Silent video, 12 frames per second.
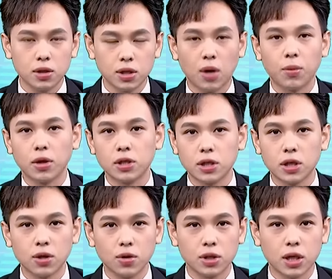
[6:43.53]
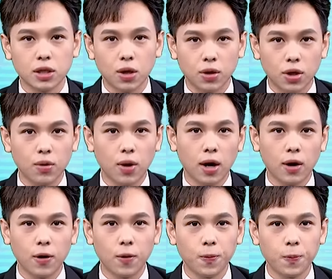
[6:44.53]
扫描现在右下角的 QR
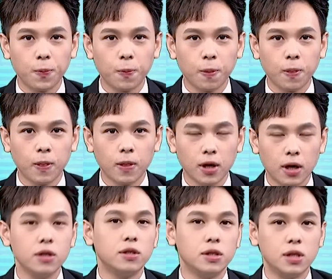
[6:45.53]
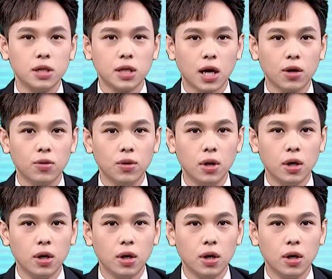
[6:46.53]
Code，可以直接加入。